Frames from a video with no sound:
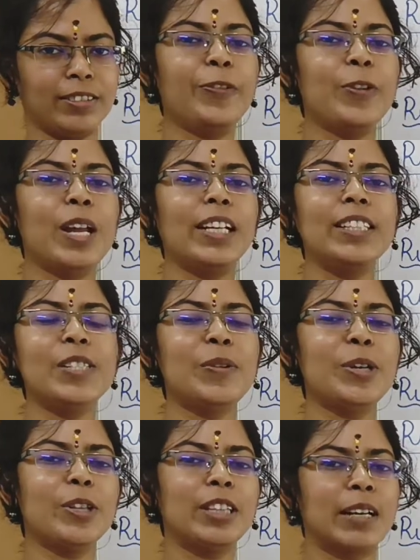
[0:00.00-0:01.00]
இஃப் யூ லைக் திஸ்
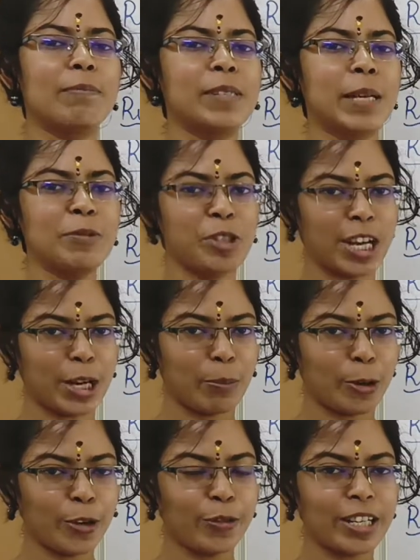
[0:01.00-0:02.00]
வீடியோ தம்ஸ் அப் ஷேர்
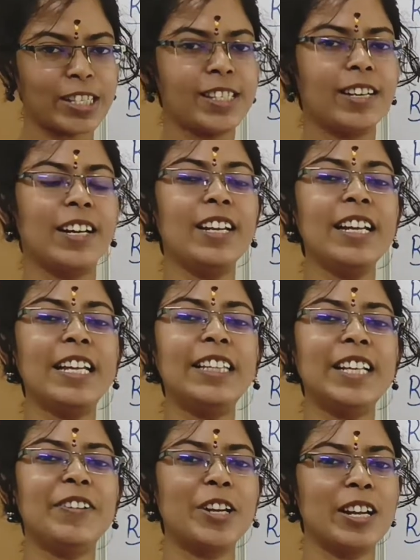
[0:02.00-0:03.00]
அமௌங்க உங்கள் ஃப்ரெண்ட்ஸ் சர்க்கிள்
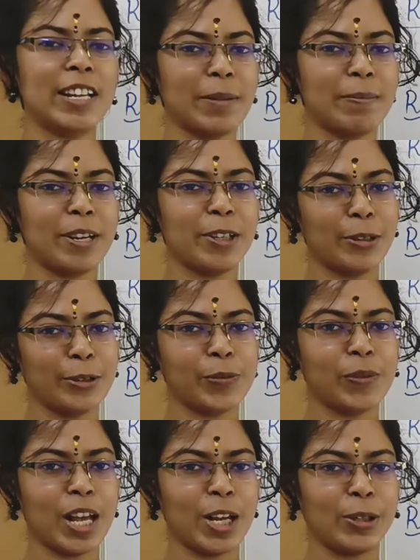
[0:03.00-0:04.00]
இந்த வீடியோ நிறைய பேருக்கு
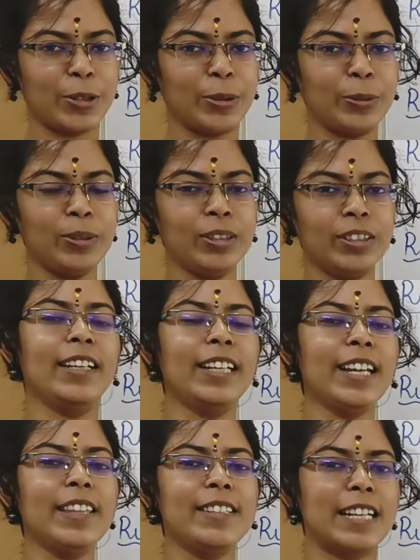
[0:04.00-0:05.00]
யூஸ்ஃபுல்லாக இருக்கட்டும்
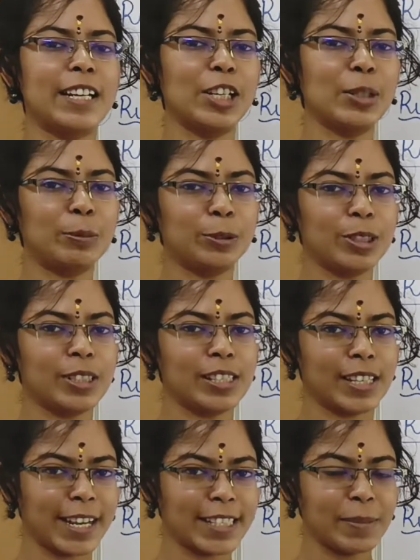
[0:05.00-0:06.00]
நீங்கள் இந்த சேனலுக்கு புதுசு
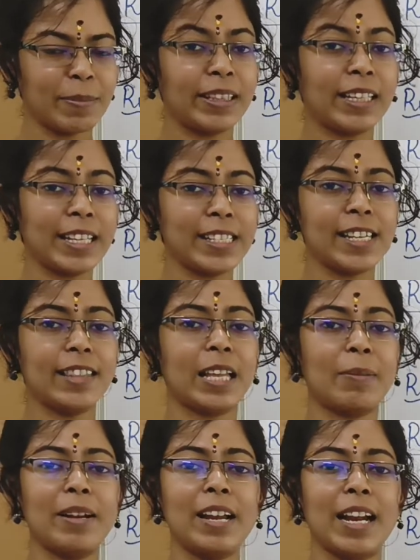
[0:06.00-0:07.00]
சயின்ஸை பற்றி ஈஸியாக
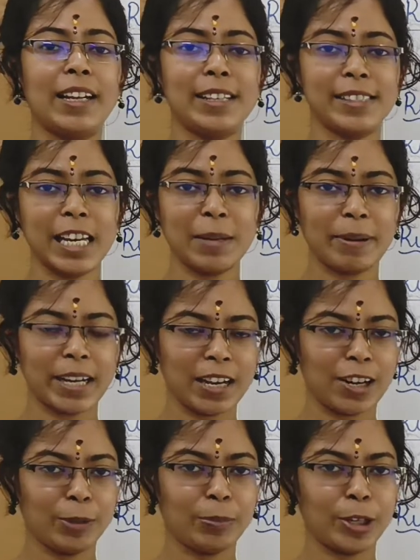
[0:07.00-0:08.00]
தமிழில் அண்டர்ஸ்டாண்ட் பண்ணி
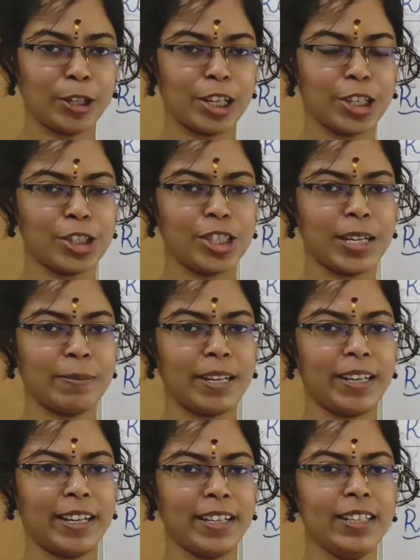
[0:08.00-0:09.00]
லேர்ன் பண்ண நினச்சிங்க
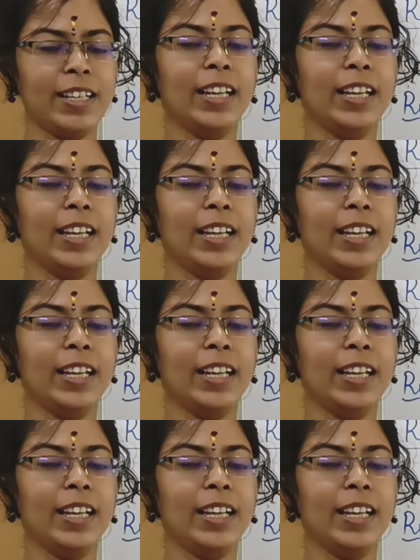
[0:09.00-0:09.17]
அப்படின்னா